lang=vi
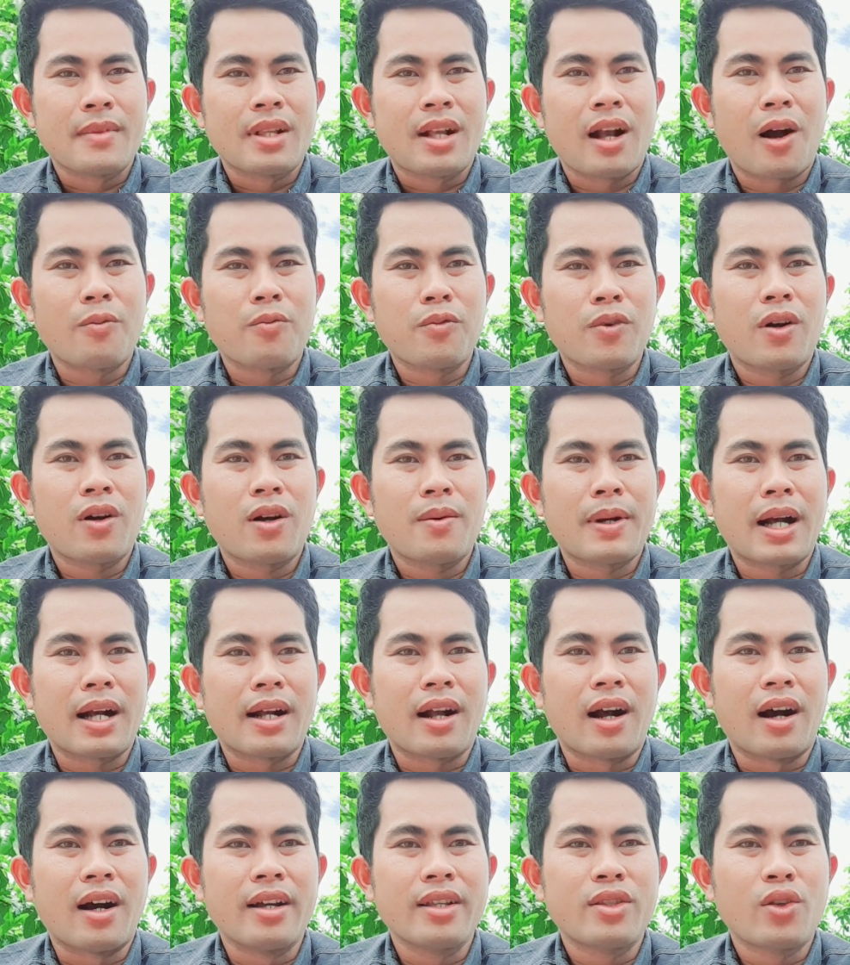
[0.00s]
không có mà
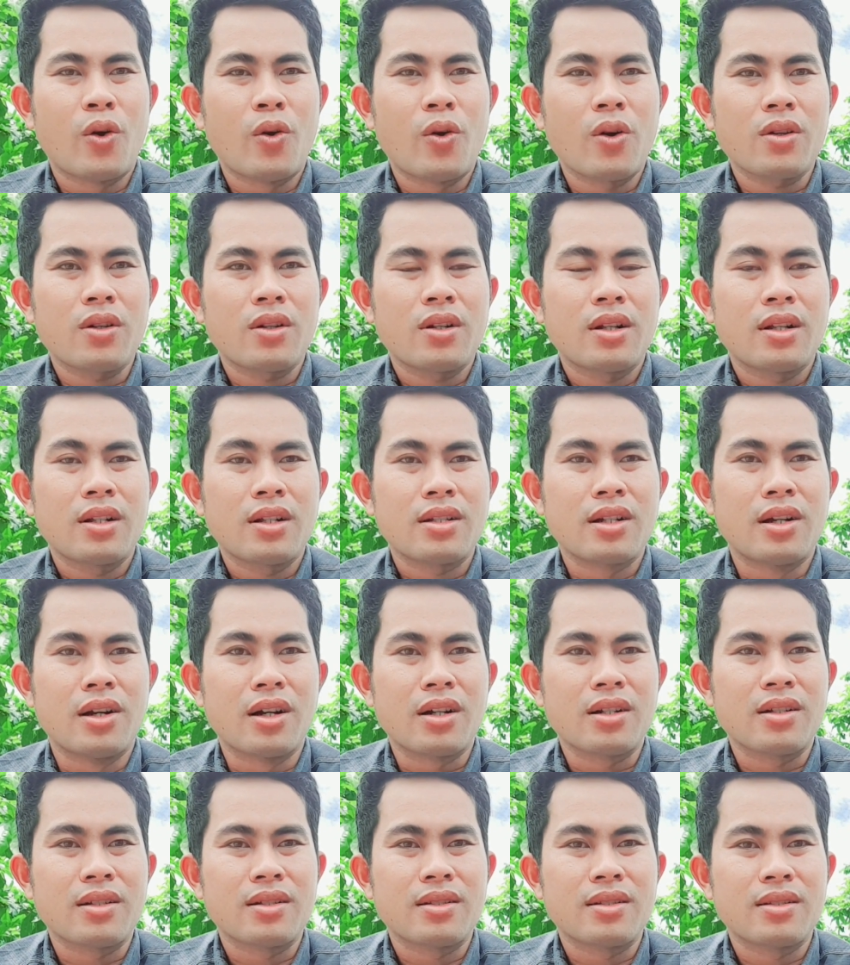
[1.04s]
gửi thuốc
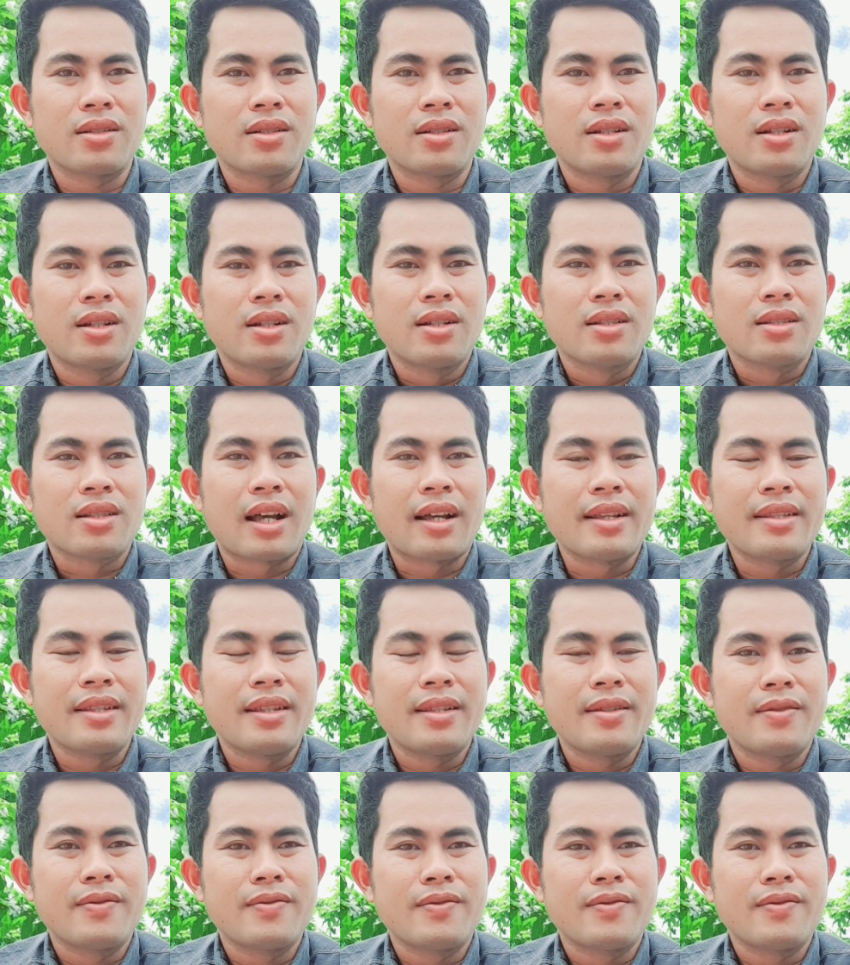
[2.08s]
được. Tại vì